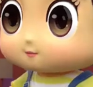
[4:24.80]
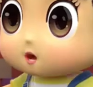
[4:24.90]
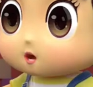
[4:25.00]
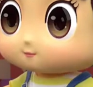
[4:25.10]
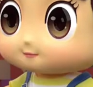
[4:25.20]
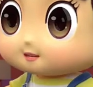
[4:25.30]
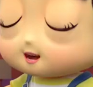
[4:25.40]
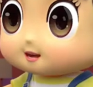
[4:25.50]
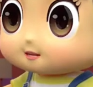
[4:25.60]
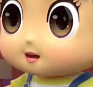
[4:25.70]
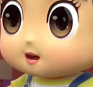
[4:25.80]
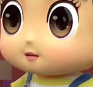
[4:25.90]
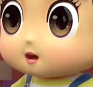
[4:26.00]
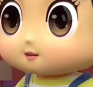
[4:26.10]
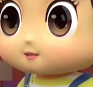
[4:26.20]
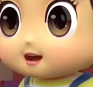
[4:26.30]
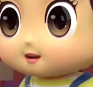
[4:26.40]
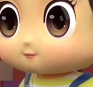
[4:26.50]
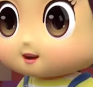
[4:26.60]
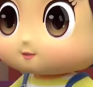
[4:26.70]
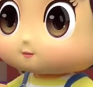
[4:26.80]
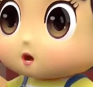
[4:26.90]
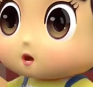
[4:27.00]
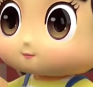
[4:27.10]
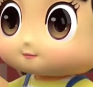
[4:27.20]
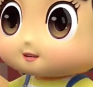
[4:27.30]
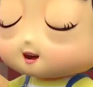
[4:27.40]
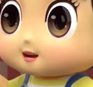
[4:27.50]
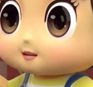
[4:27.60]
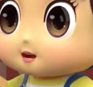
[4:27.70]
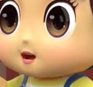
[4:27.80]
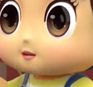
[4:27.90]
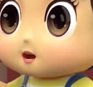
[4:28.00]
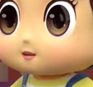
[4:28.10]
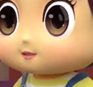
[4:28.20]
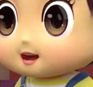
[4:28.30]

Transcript: Cậu hãy tìm ra những cặp từ đồng âm để điền vào chỗ trống